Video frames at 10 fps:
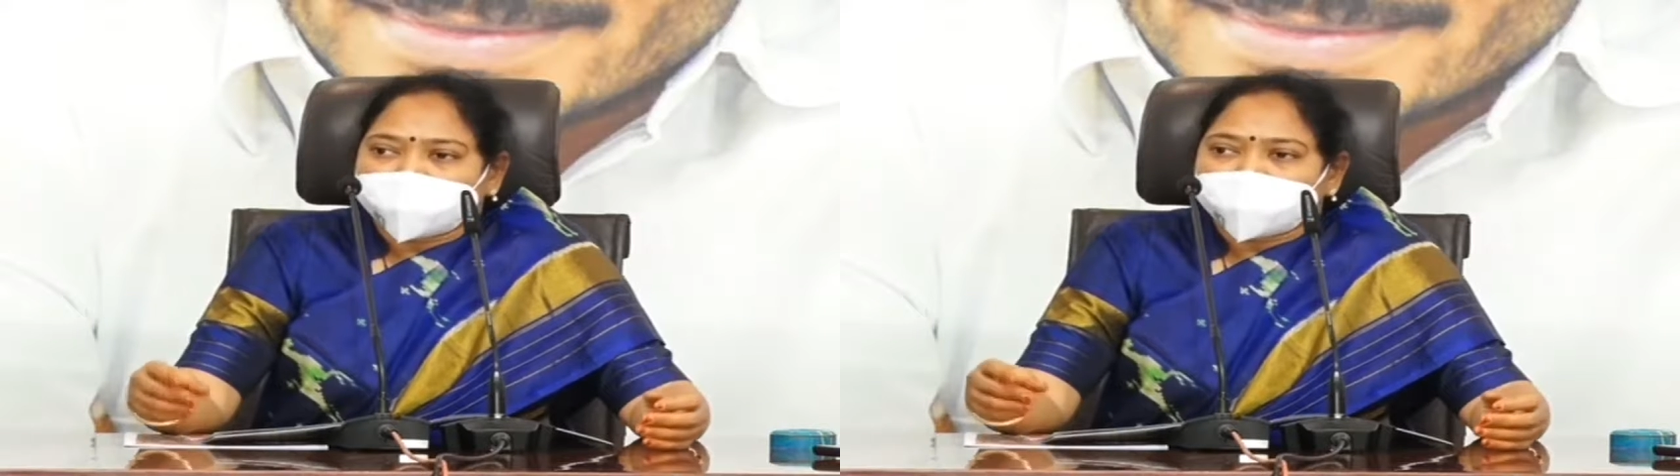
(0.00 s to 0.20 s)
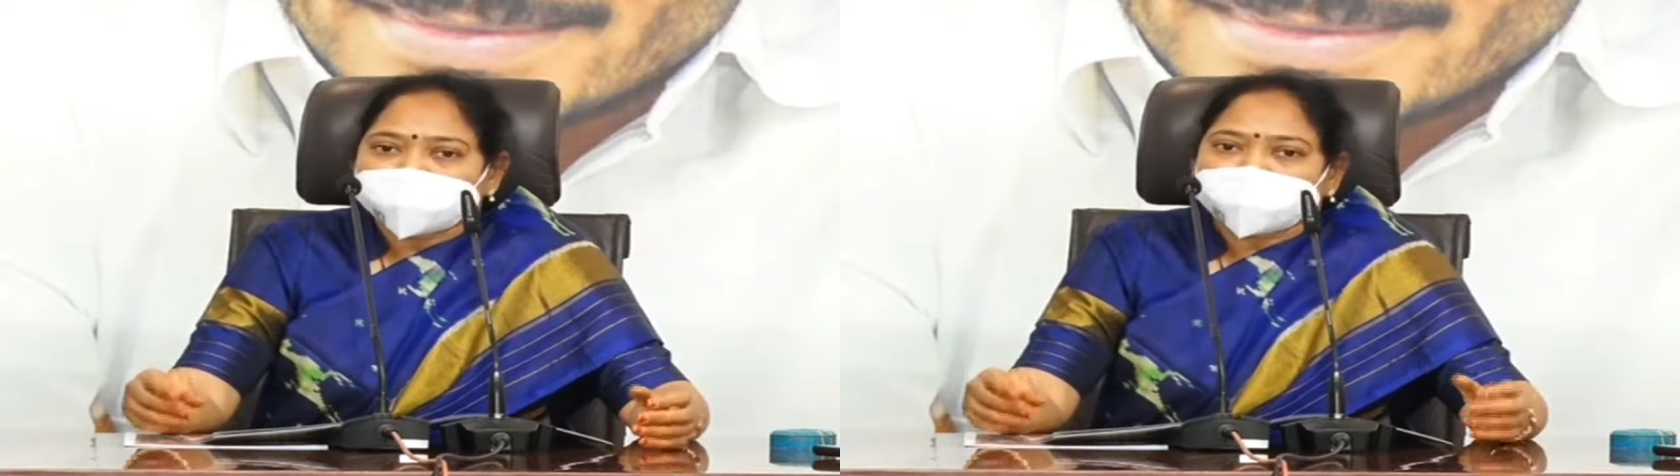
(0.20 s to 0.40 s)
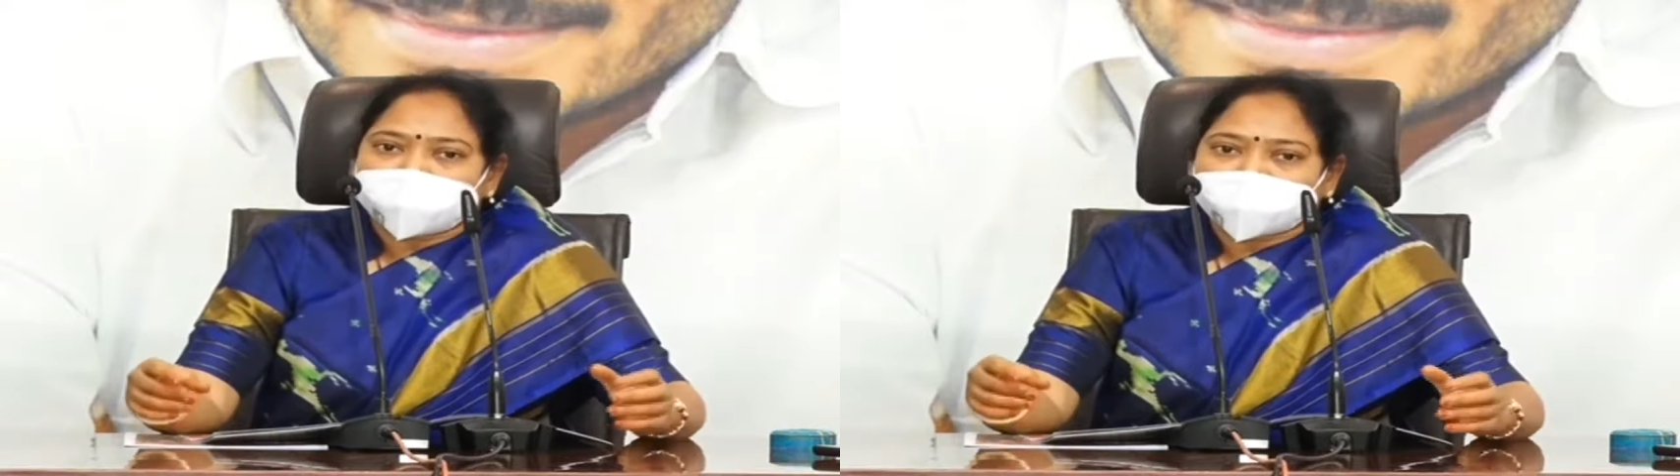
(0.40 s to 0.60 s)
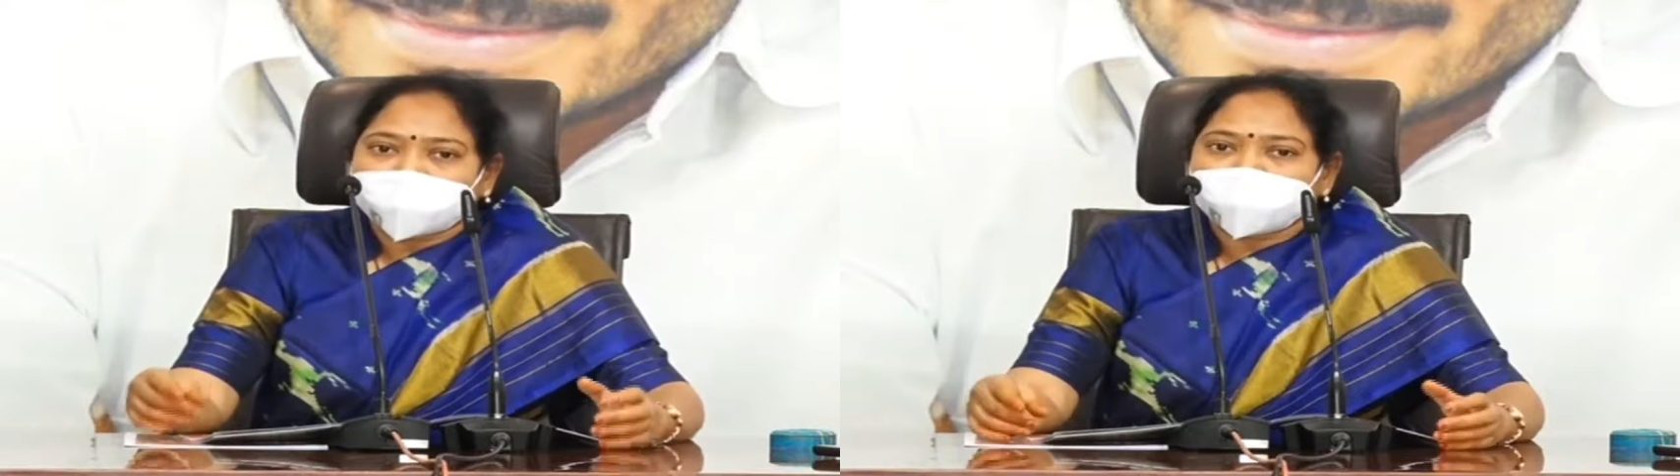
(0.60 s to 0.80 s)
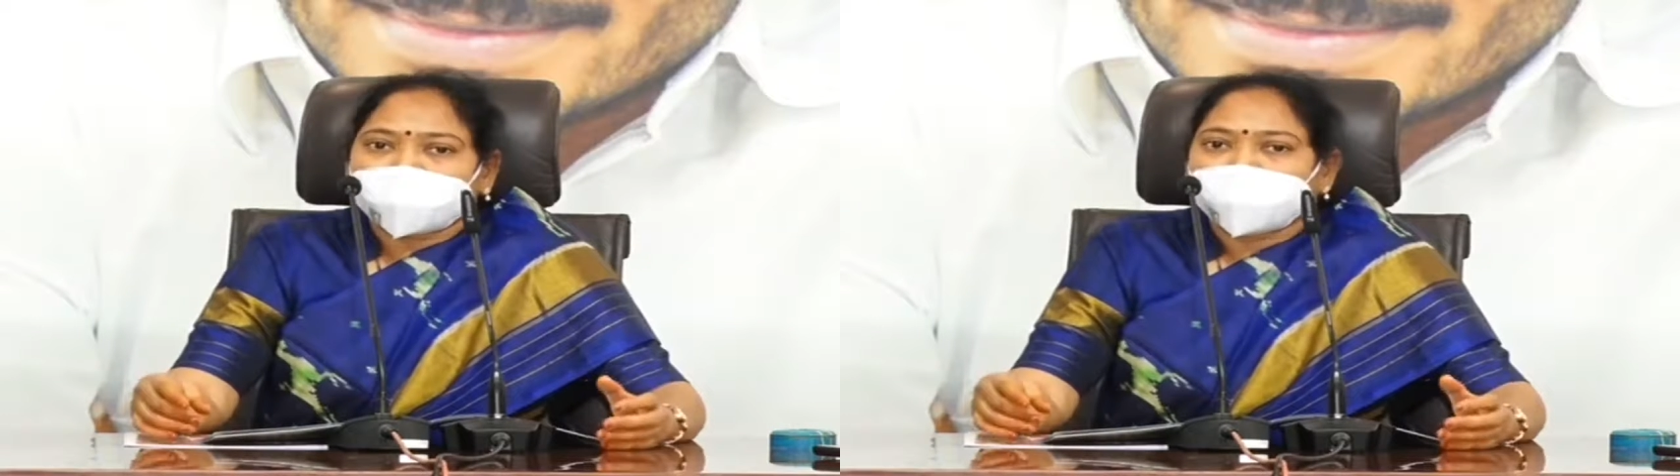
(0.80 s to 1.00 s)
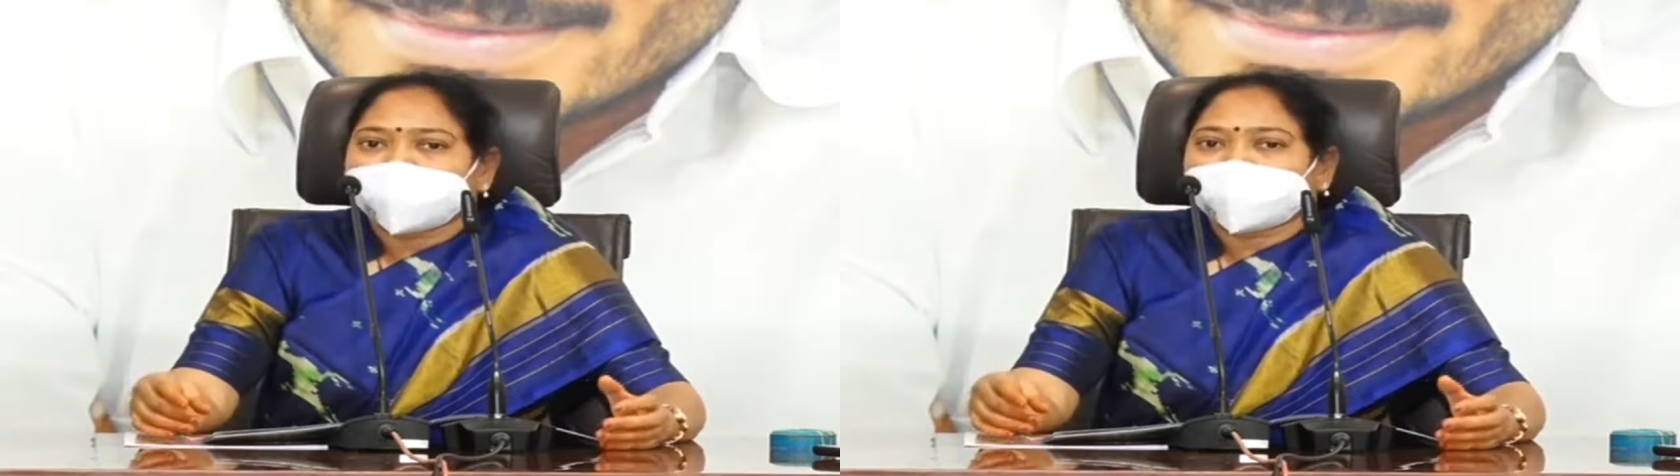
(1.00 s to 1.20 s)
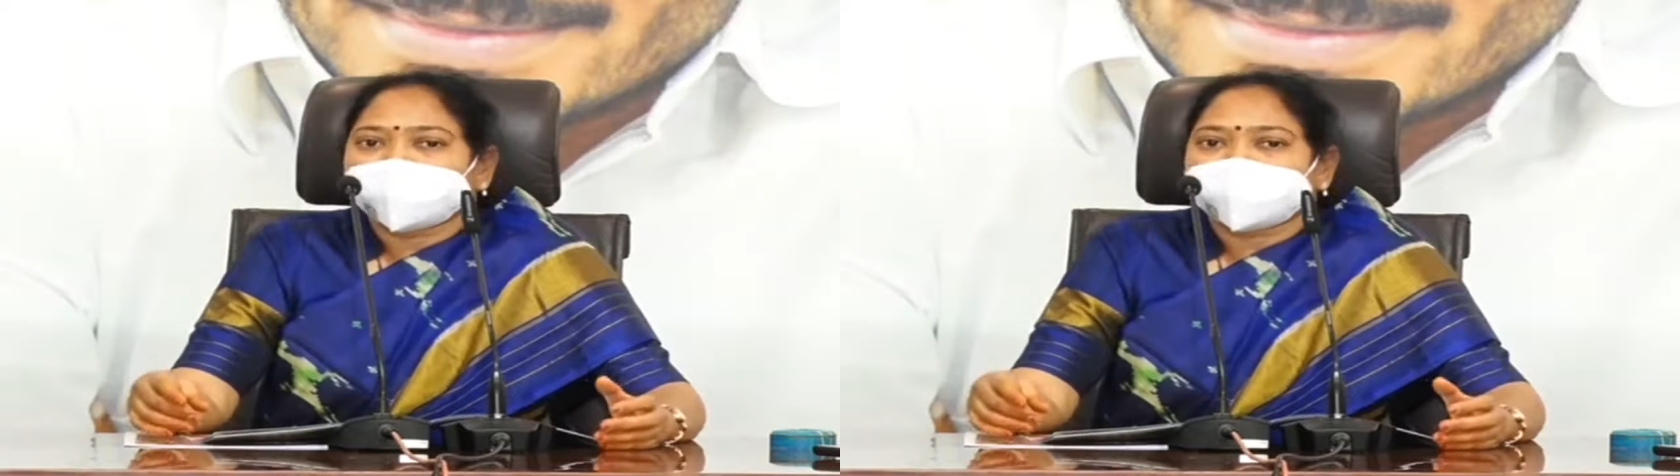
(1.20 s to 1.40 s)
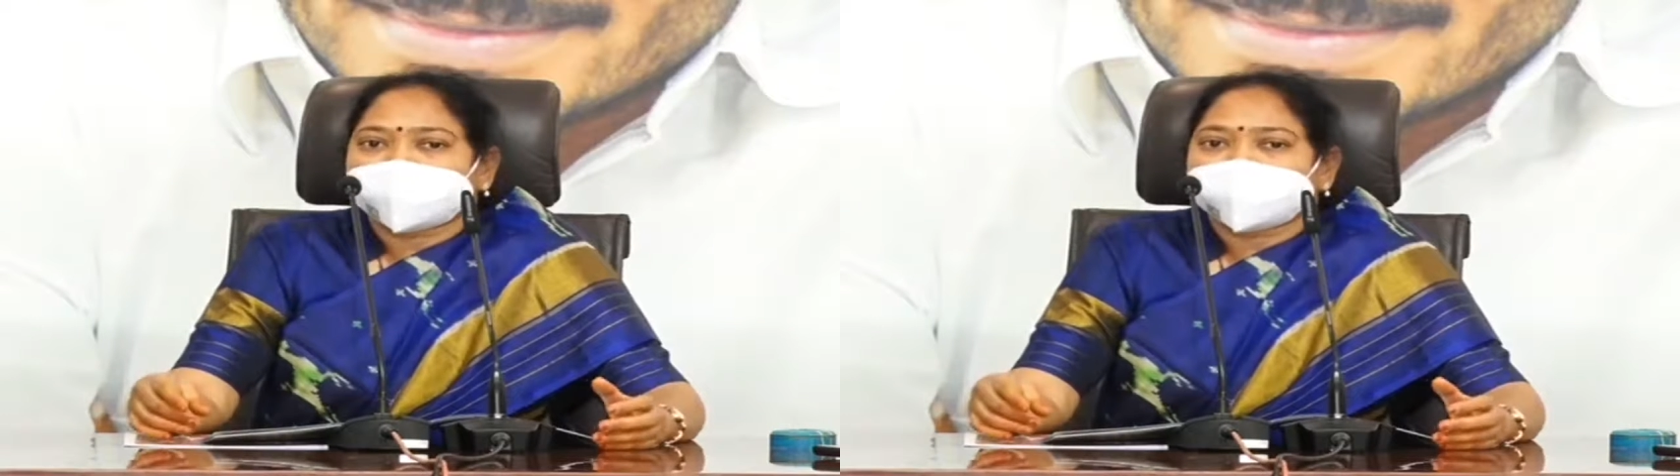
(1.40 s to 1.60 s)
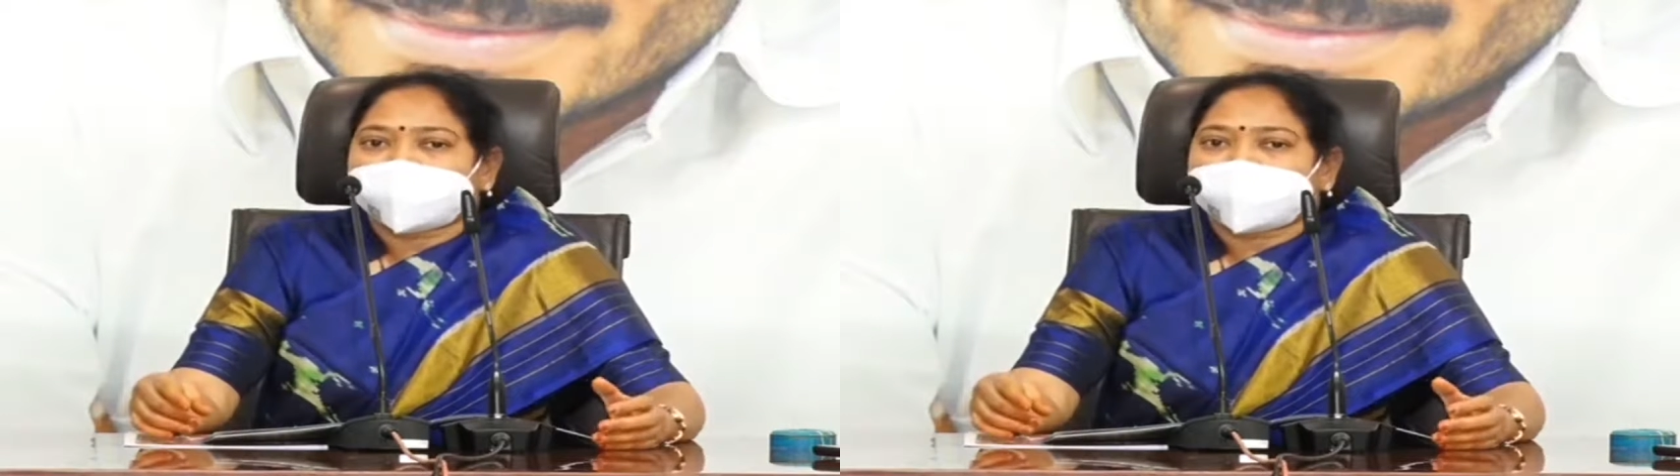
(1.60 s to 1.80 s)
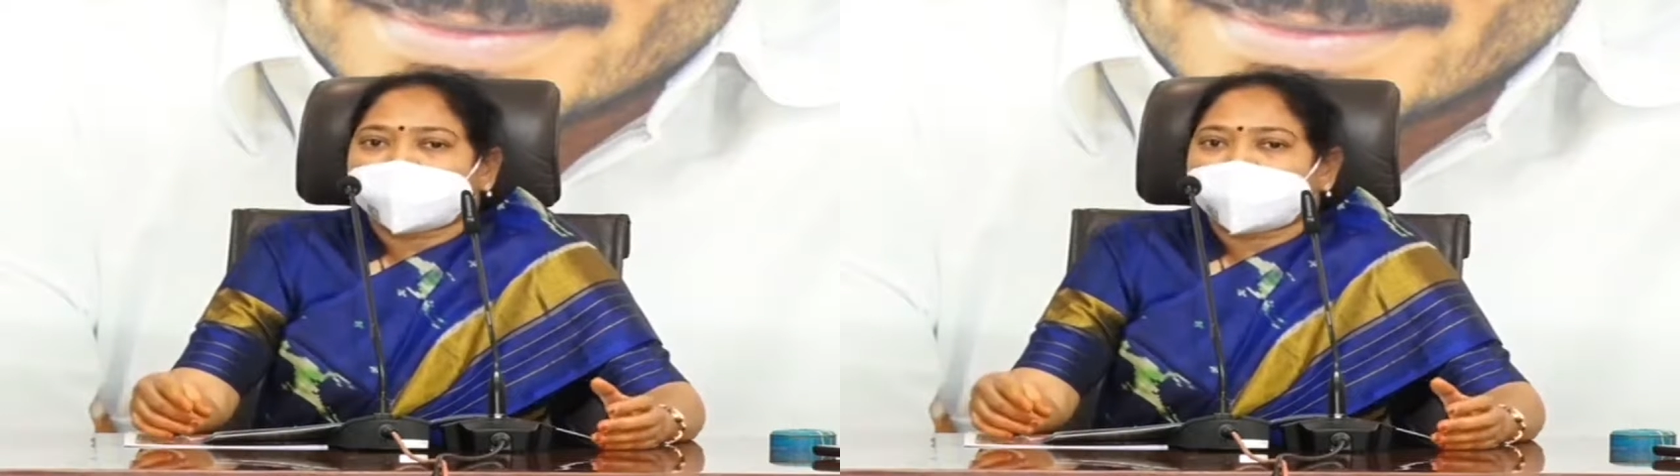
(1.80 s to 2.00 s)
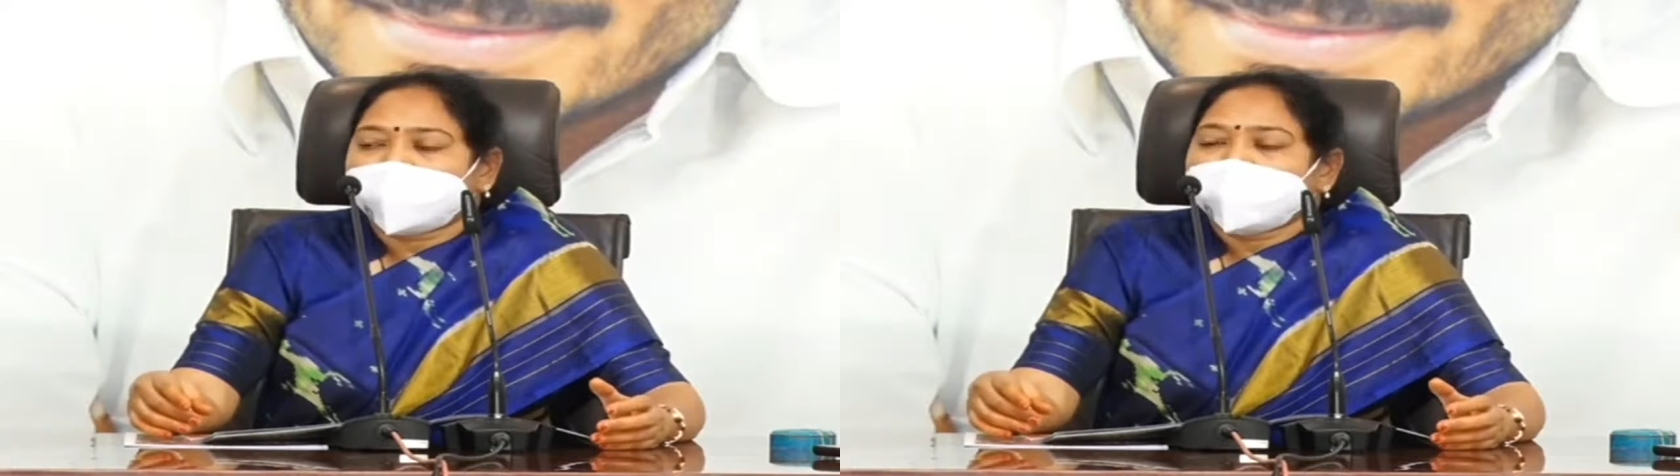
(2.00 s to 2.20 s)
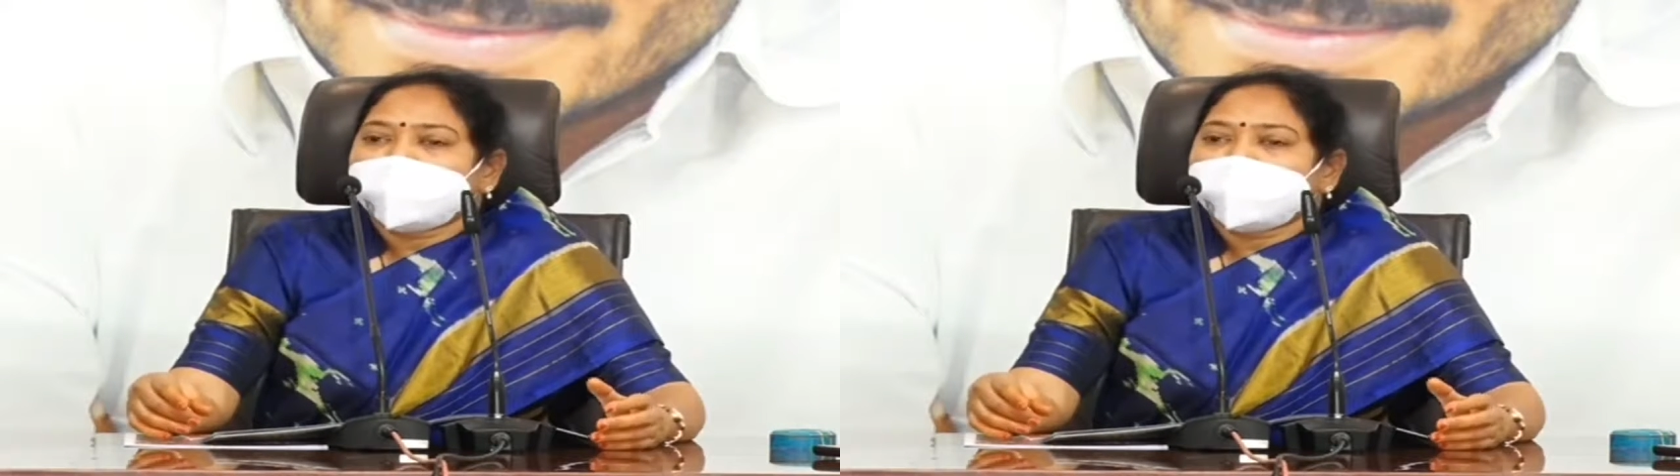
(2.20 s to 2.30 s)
ఈరోజు ఇక్కడే బలోపేతం చేసేలాగా